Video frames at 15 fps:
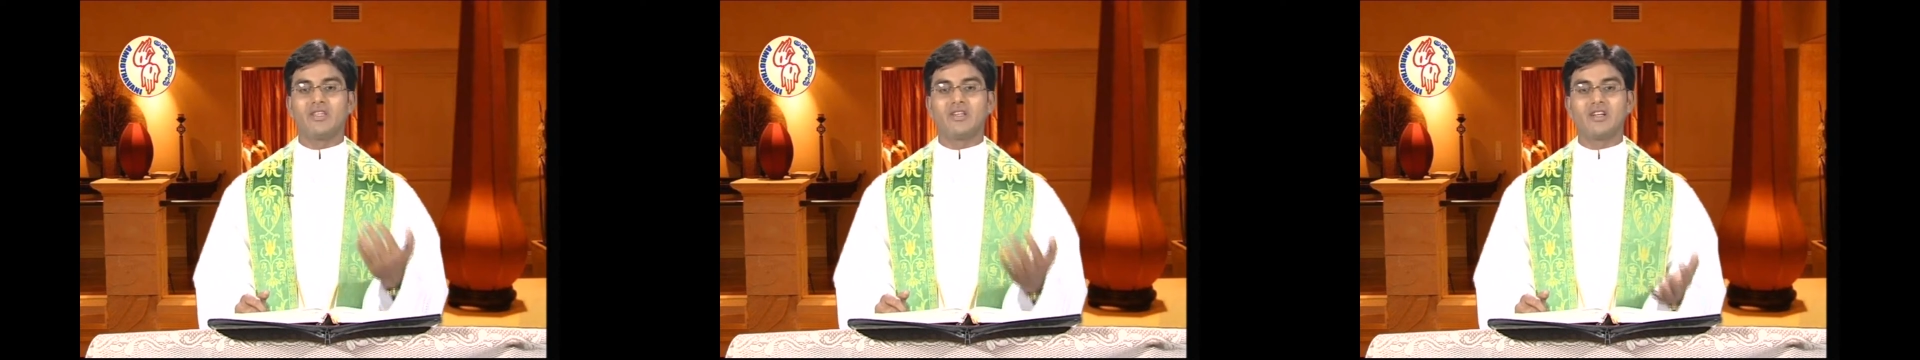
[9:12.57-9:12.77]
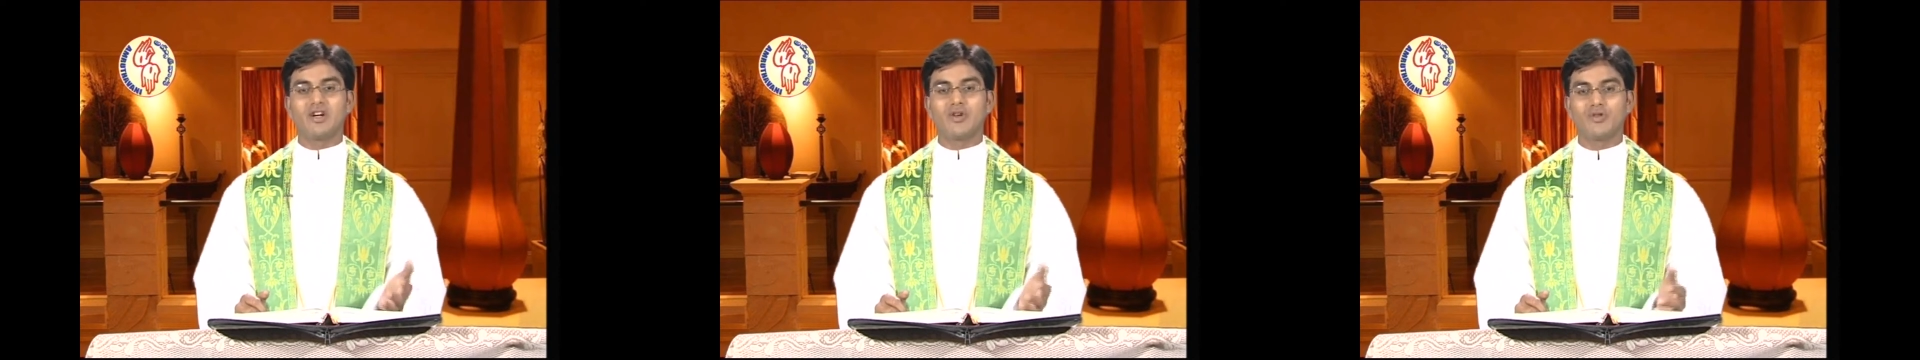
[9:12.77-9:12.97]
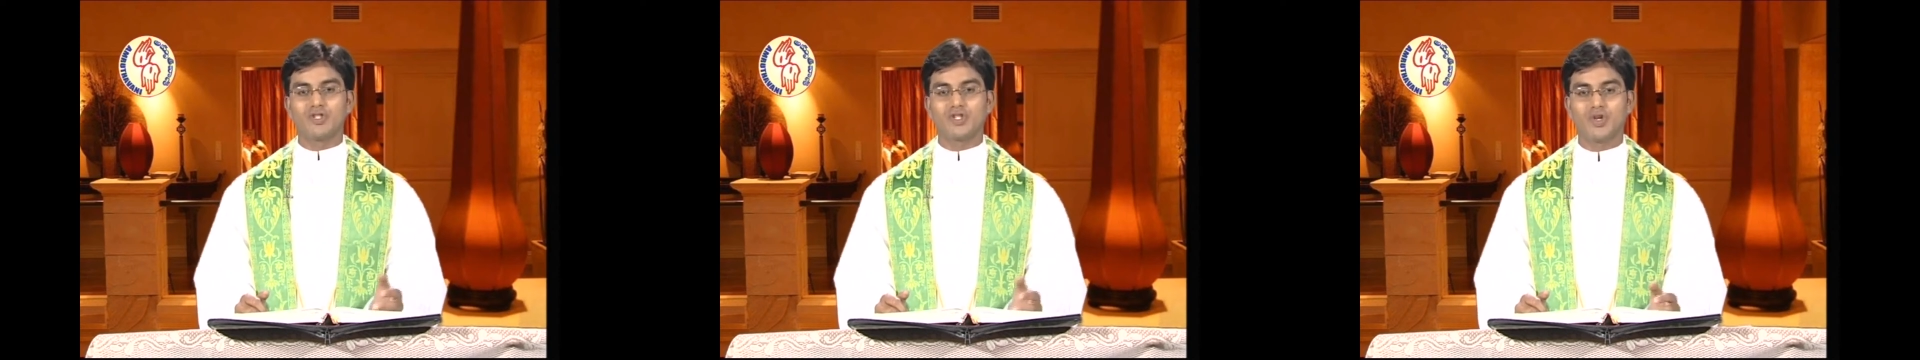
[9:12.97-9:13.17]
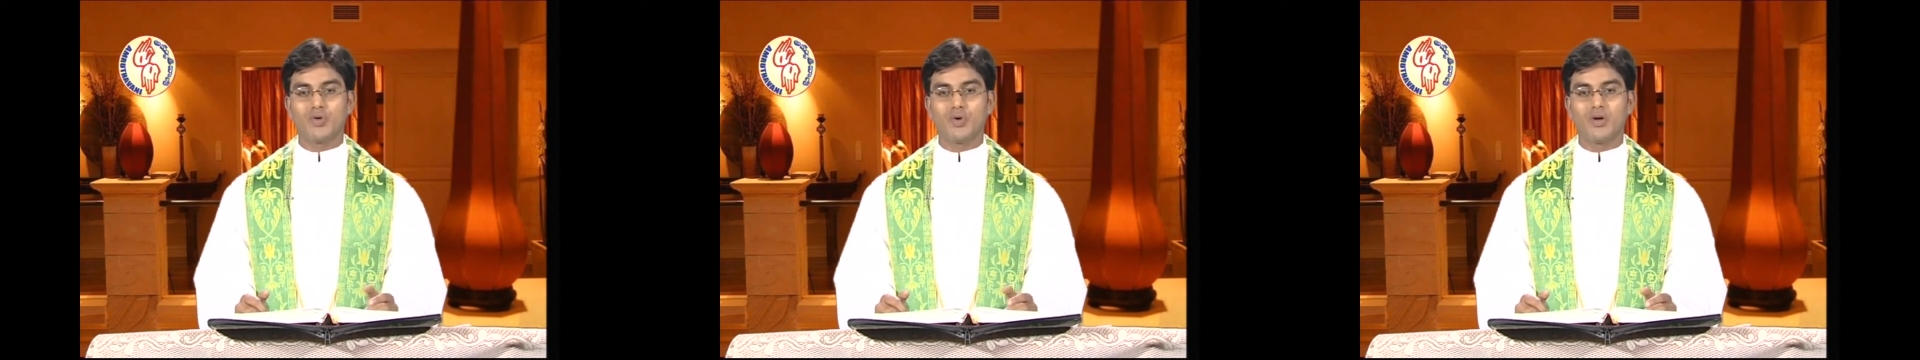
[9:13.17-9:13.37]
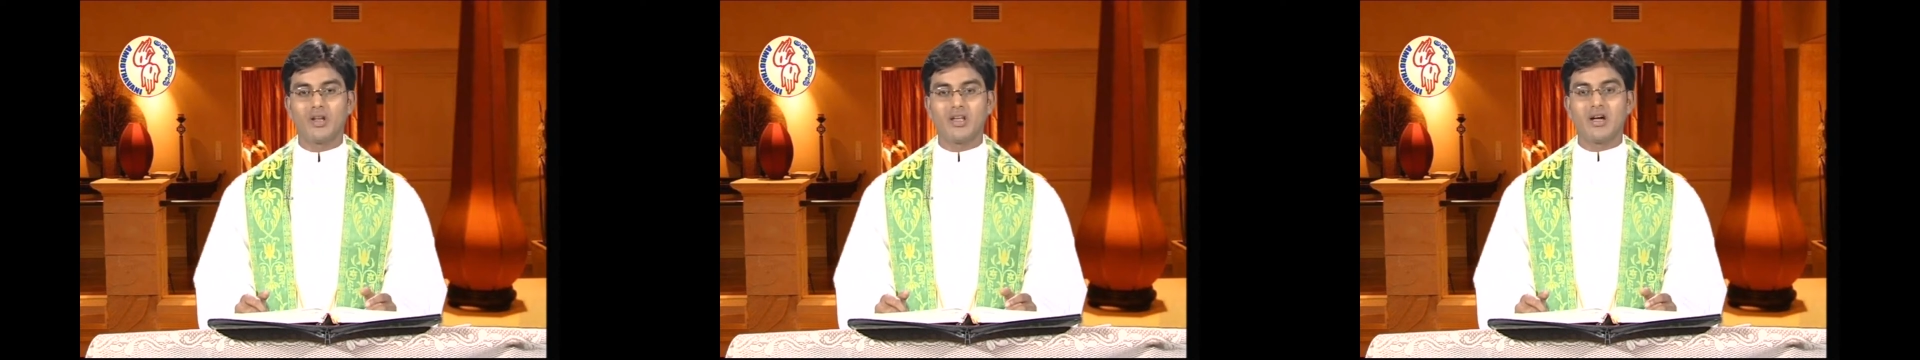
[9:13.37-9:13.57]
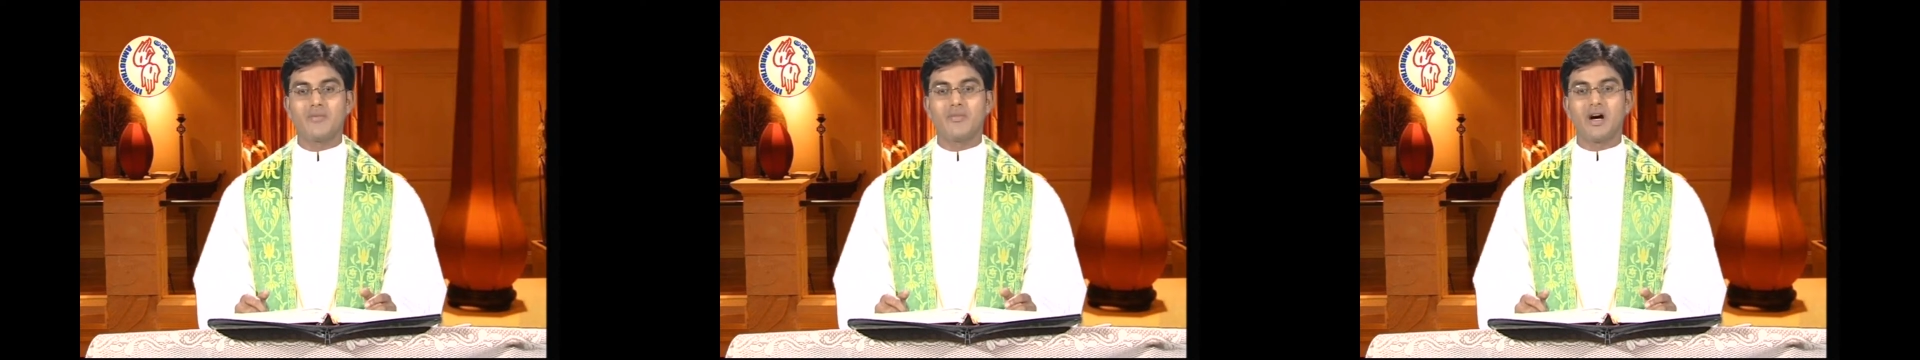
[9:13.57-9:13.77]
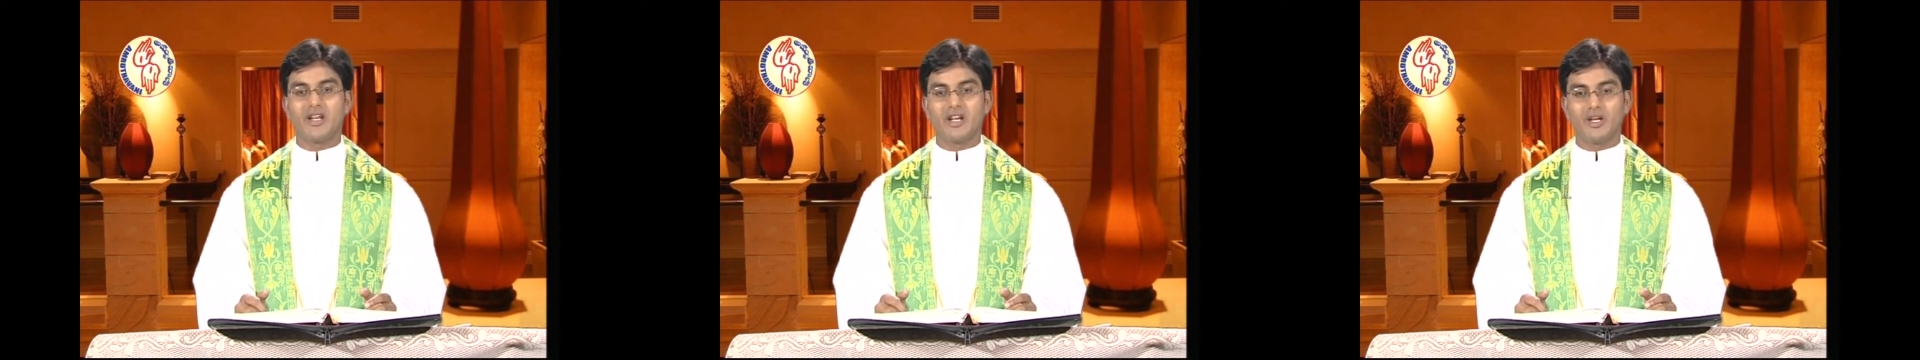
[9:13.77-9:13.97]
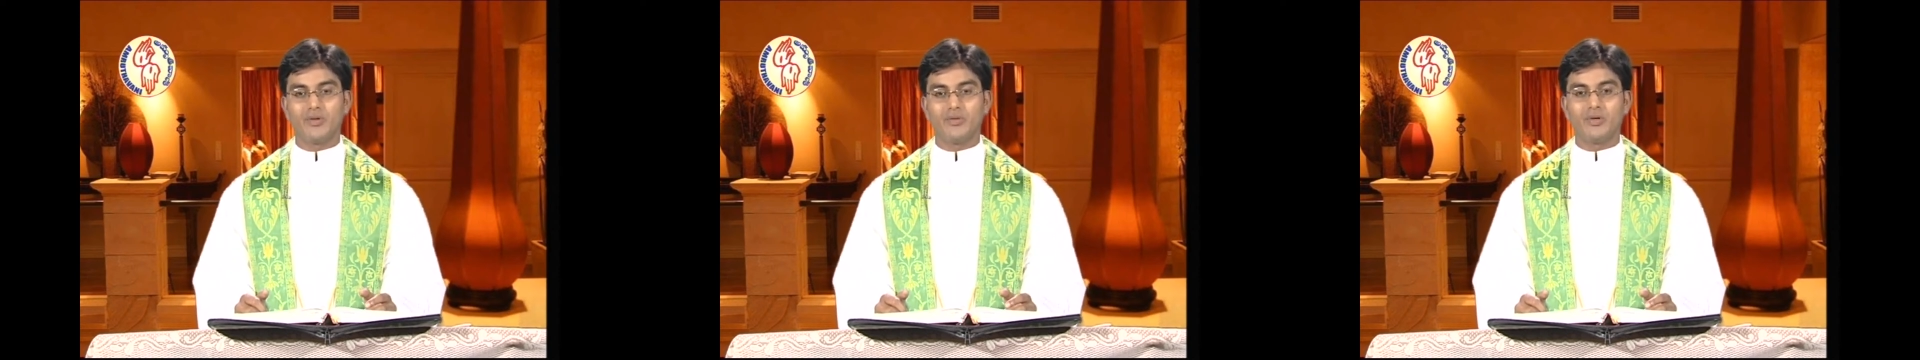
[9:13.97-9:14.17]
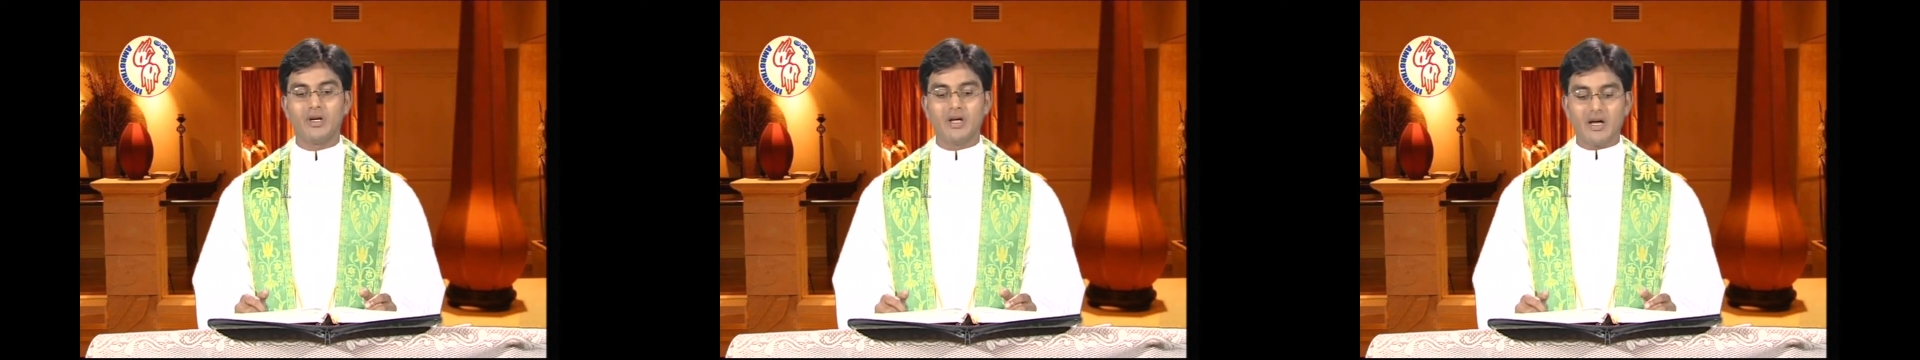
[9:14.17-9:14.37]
విధంగా కుష్ఠరోగులుగా మారారు